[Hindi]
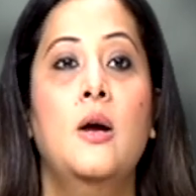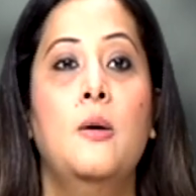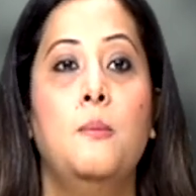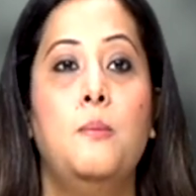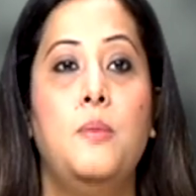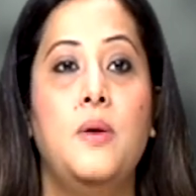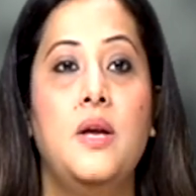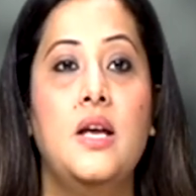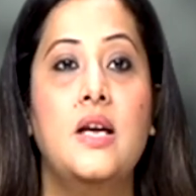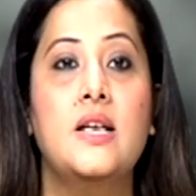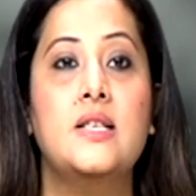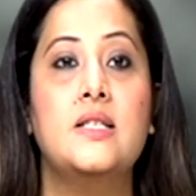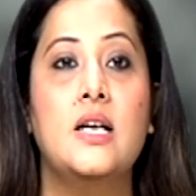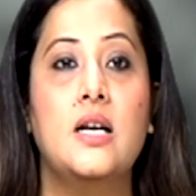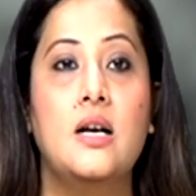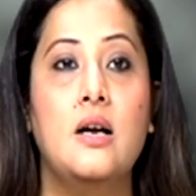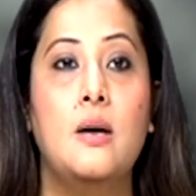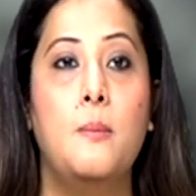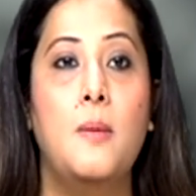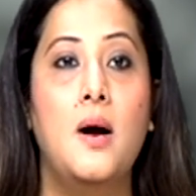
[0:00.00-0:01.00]
पीए
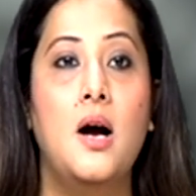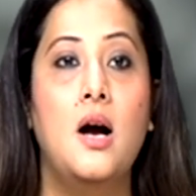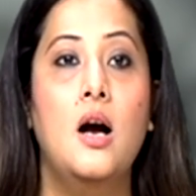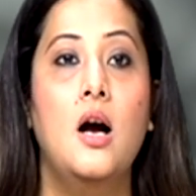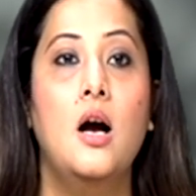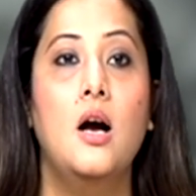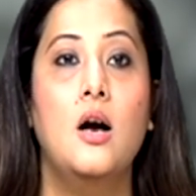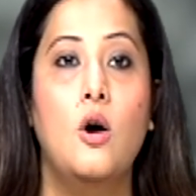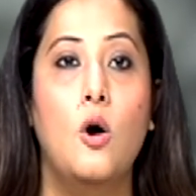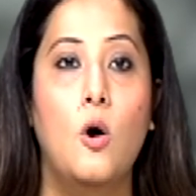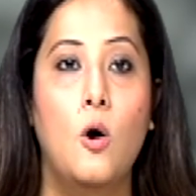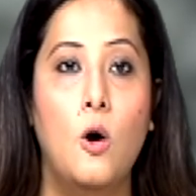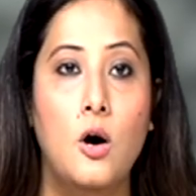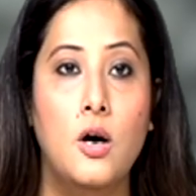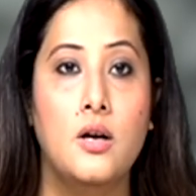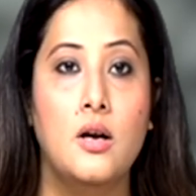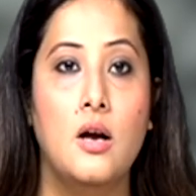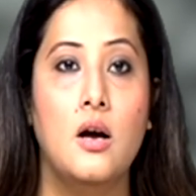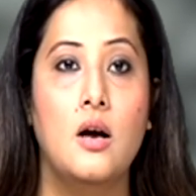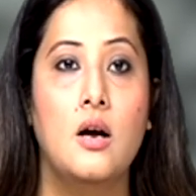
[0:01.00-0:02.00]
संगमा
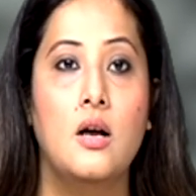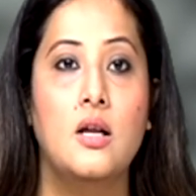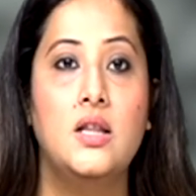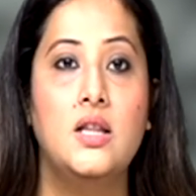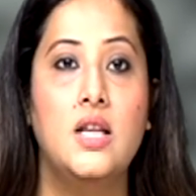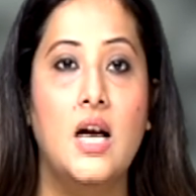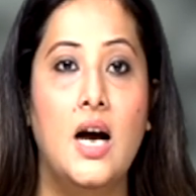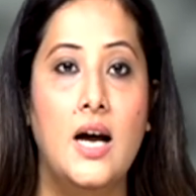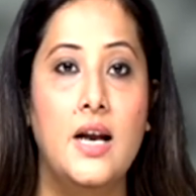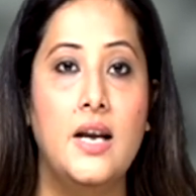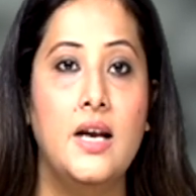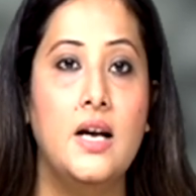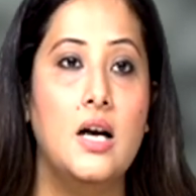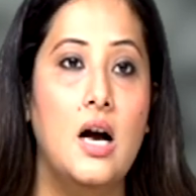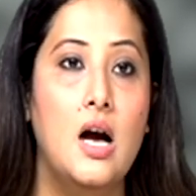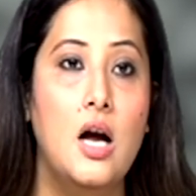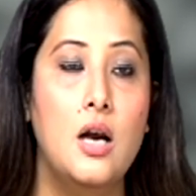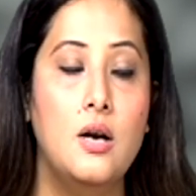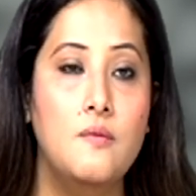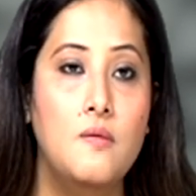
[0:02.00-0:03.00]
और तारिक
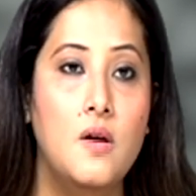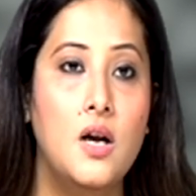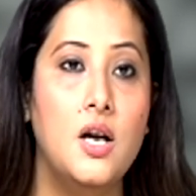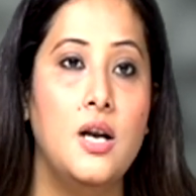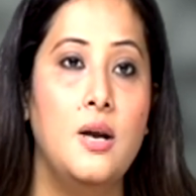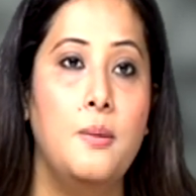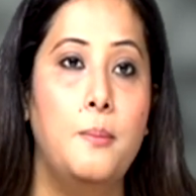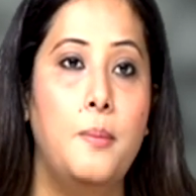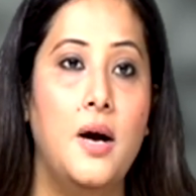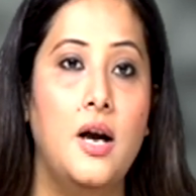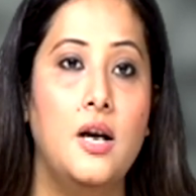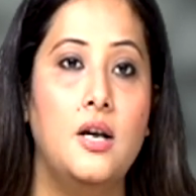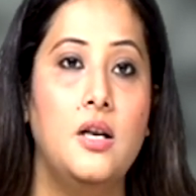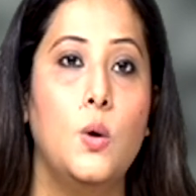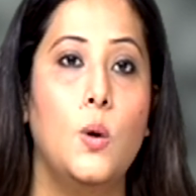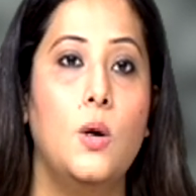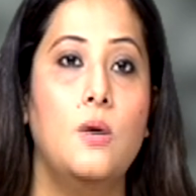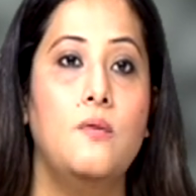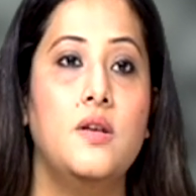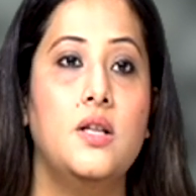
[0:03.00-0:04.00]
अनवर ने पार्टी
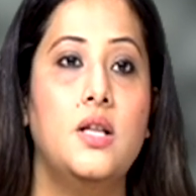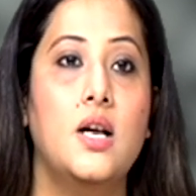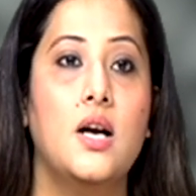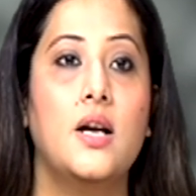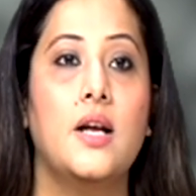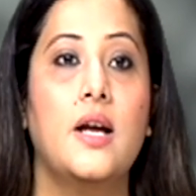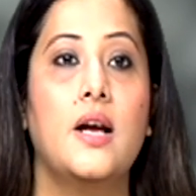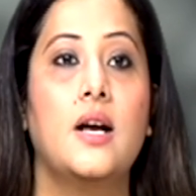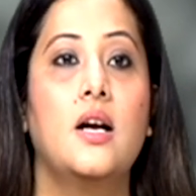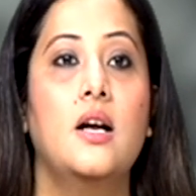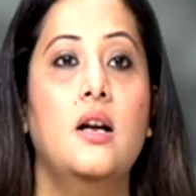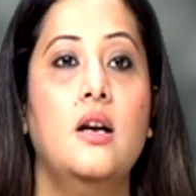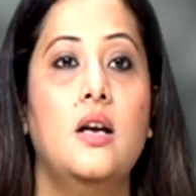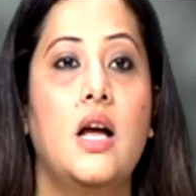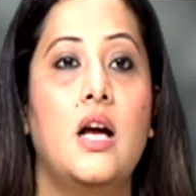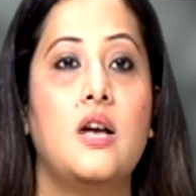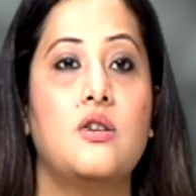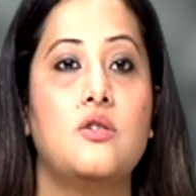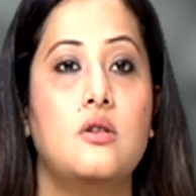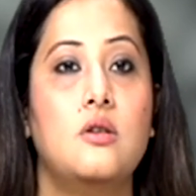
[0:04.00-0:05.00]
को अलविदा कहकर
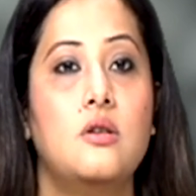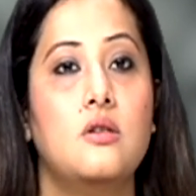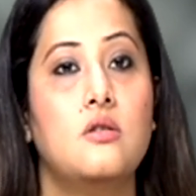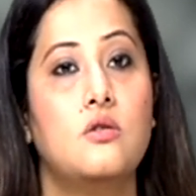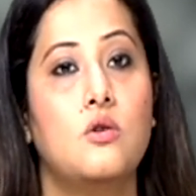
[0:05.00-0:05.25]
नेशनलिस्ट